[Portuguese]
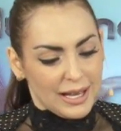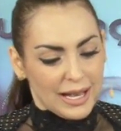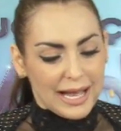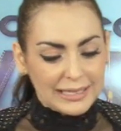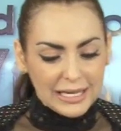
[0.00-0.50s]

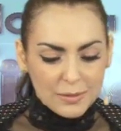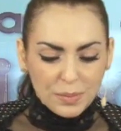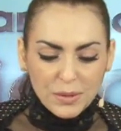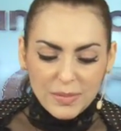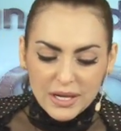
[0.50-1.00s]
Aqui em
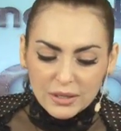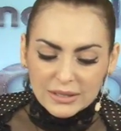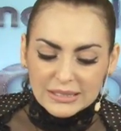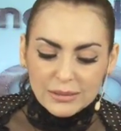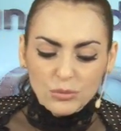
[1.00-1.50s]

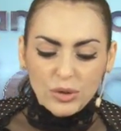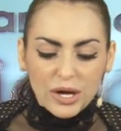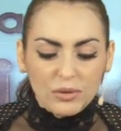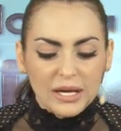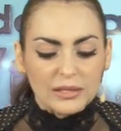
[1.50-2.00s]
1
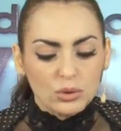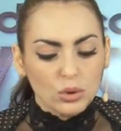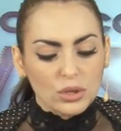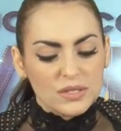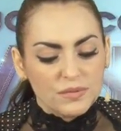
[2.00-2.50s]
Samuel
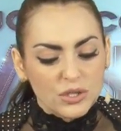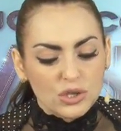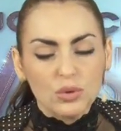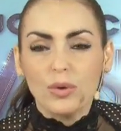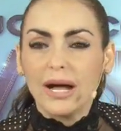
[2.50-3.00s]
14,
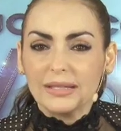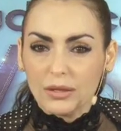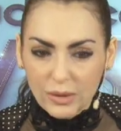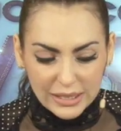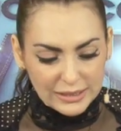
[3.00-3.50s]
24
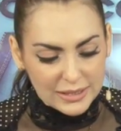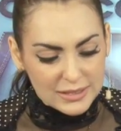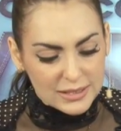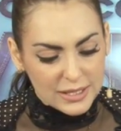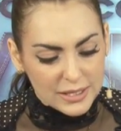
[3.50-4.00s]
a
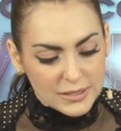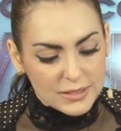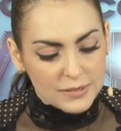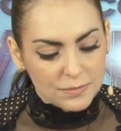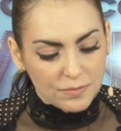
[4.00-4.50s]

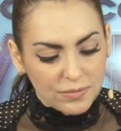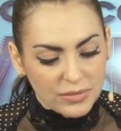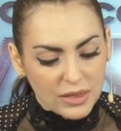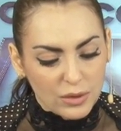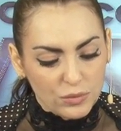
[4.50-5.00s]
46,
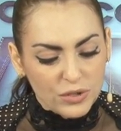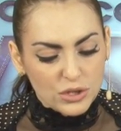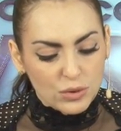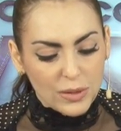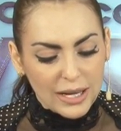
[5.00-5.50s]
no
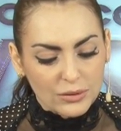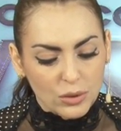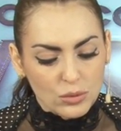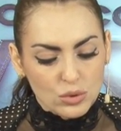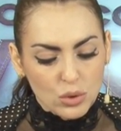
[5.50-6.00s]

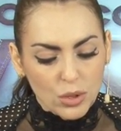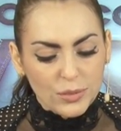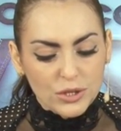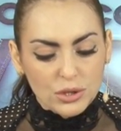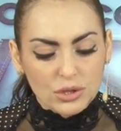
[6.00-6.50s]
24, ó, os
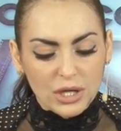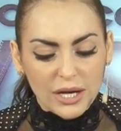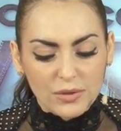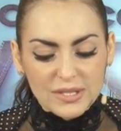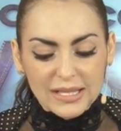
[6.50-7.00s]
homens de
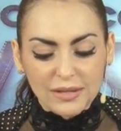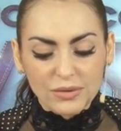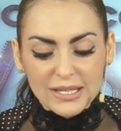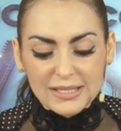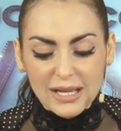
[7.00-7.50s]
Israel
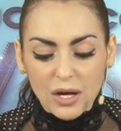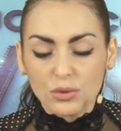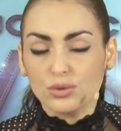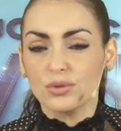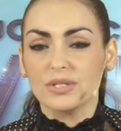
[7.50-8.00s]
estavam
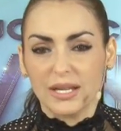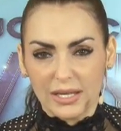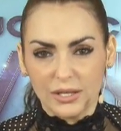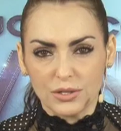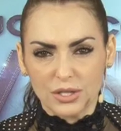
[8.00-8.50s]
exaustos
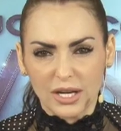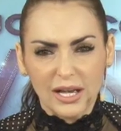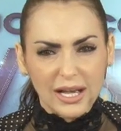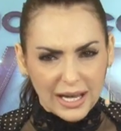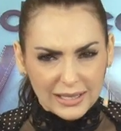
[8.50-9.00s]
naquele dia.
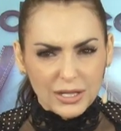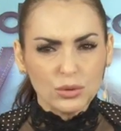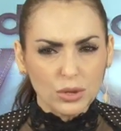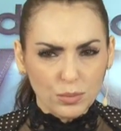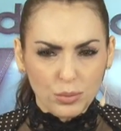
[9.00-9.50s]
A
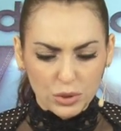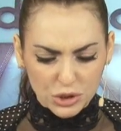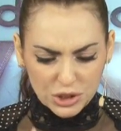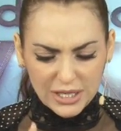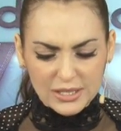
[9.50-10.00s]
leitura é um pouco
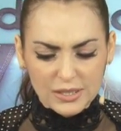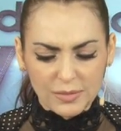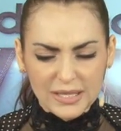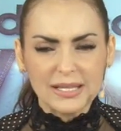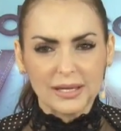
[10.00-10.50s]
extensa,
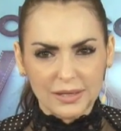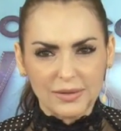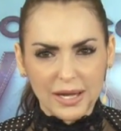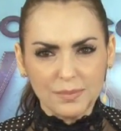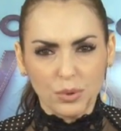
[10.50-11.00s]
mas é,
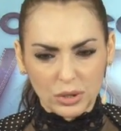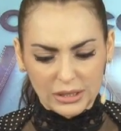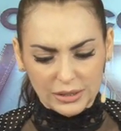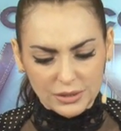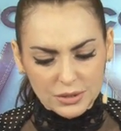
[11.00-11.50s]
é
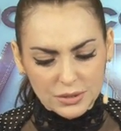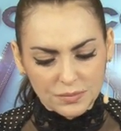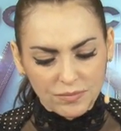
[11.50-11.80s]
importante.